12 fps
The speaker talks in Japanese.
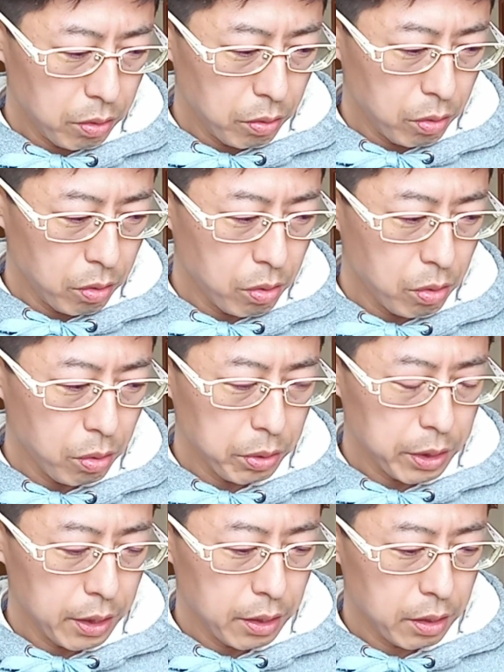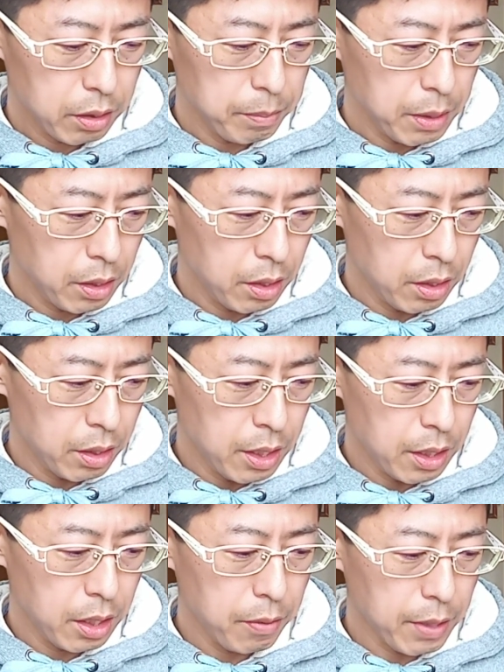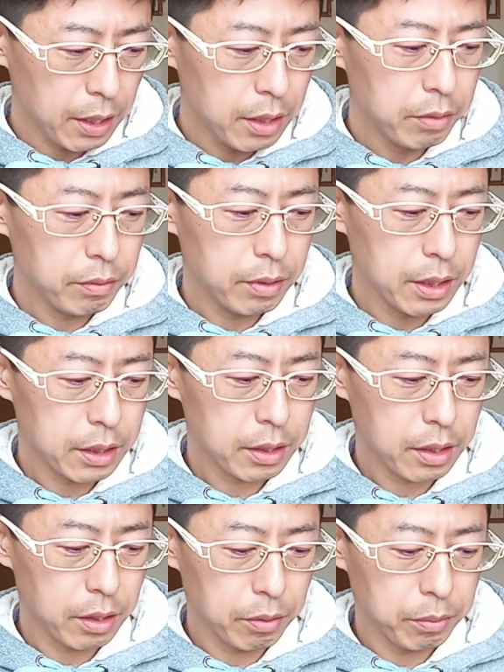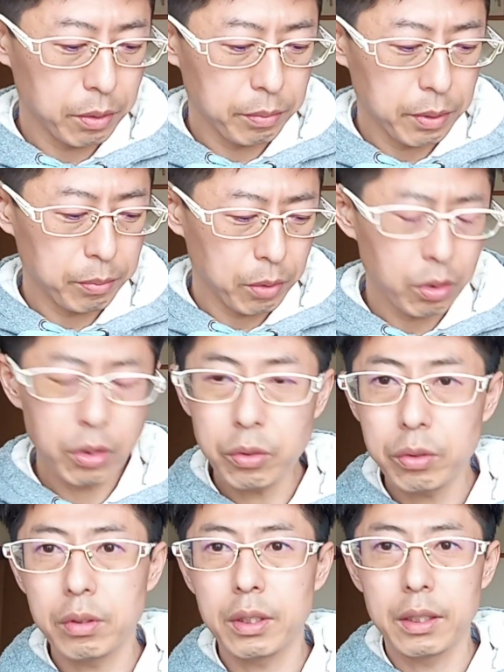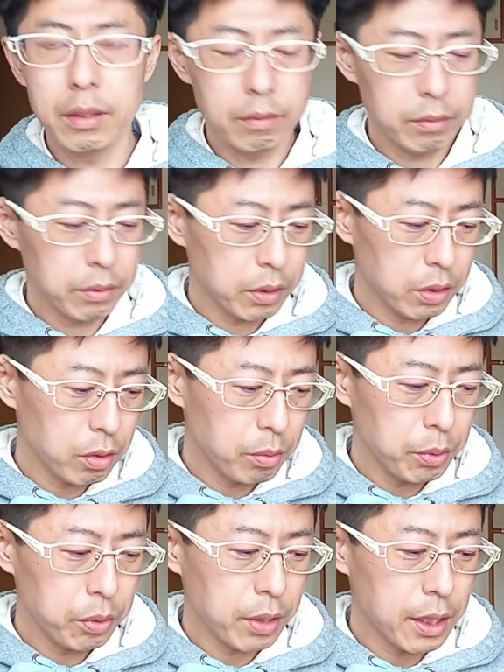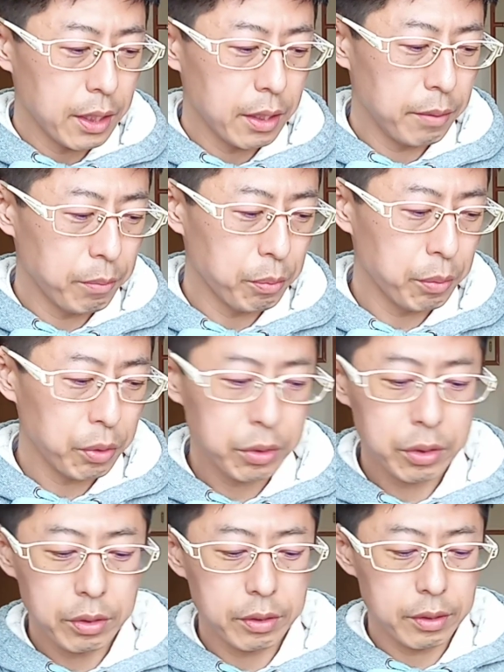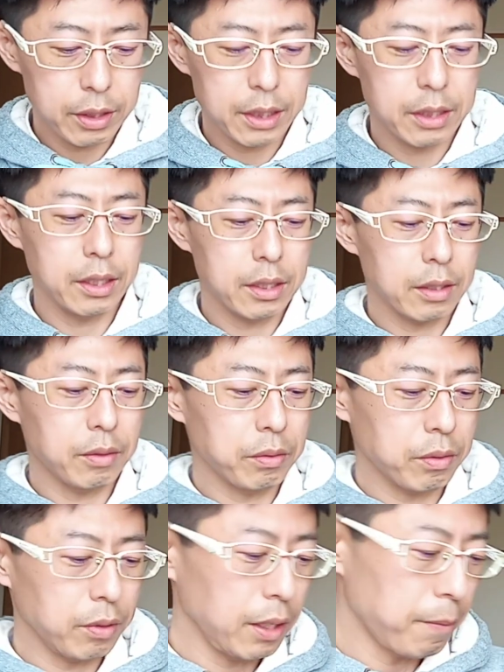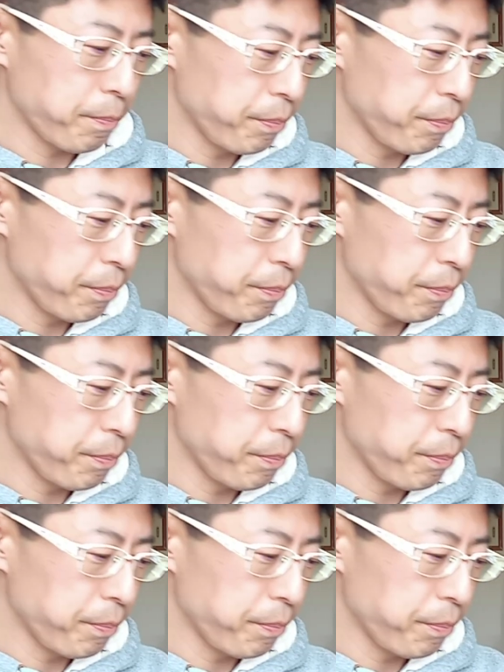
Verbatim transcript: その方向性で進めれてはいるんですけども、もうこのもう消耗とかはね、もうものすごくきついです、本当に。